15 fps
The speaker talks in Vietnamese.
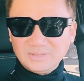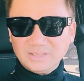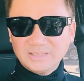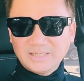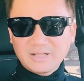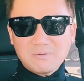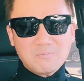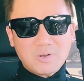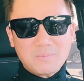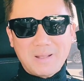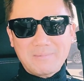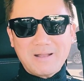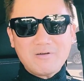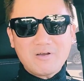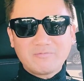thì có một
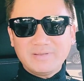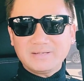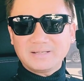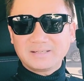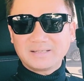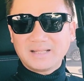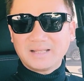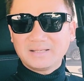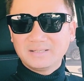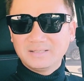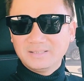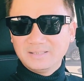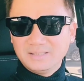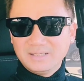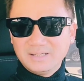bài báo họ viết rằng là
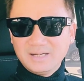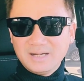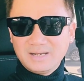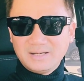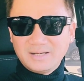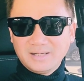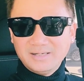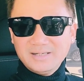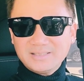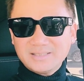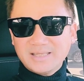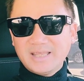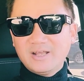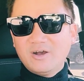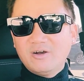nữ
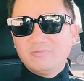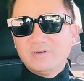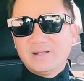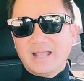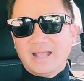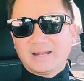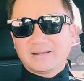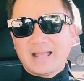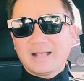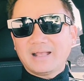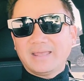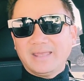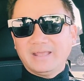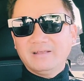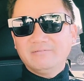CEO Phương Hằng đặt
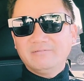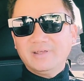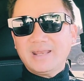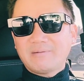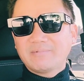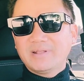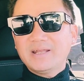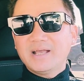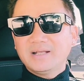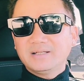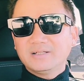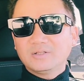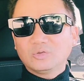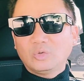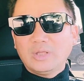hẹn với Đàm Vĩnh
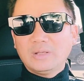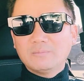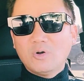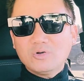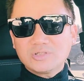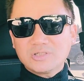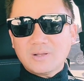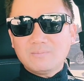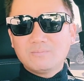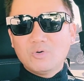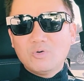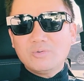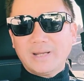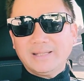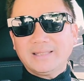Hưng tuyên bố sốc
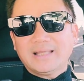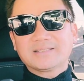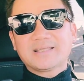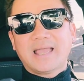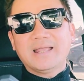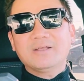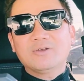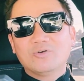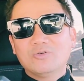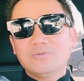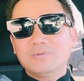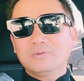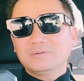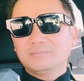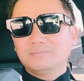muốn lấy tài sản
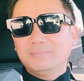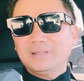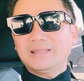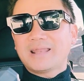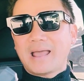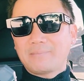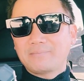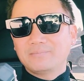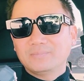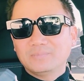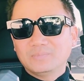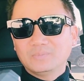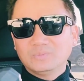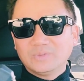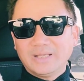của Mr. Đàm
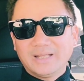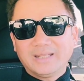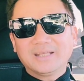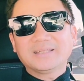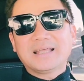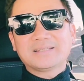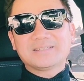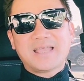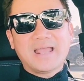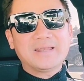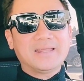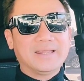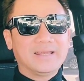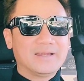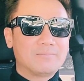thì cái chữ tài sản
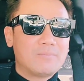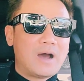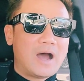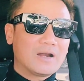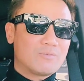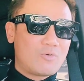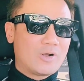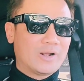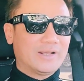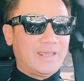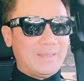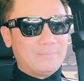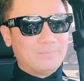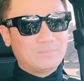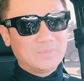này là mở trong ngoặc
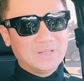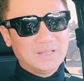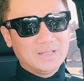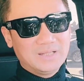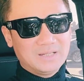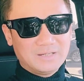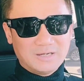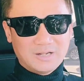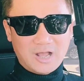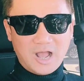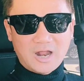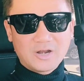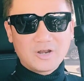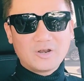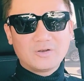kép
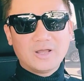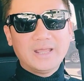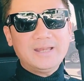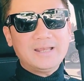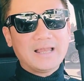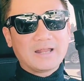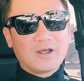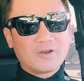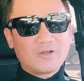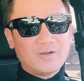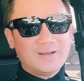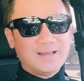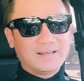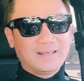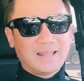họ ý là họ
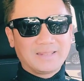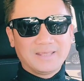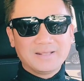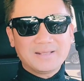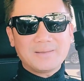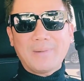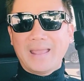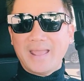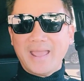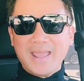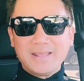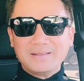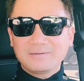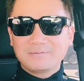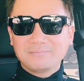nói rằng là những cái bài
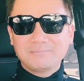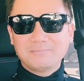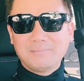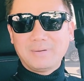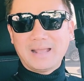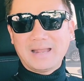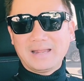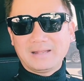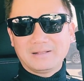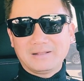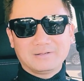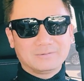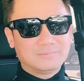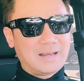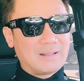hát mà
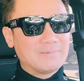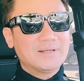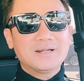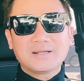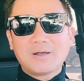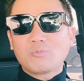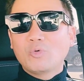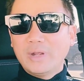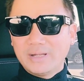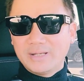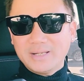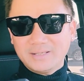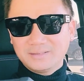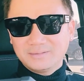Đàm Vĩnh Hưng độc quyền á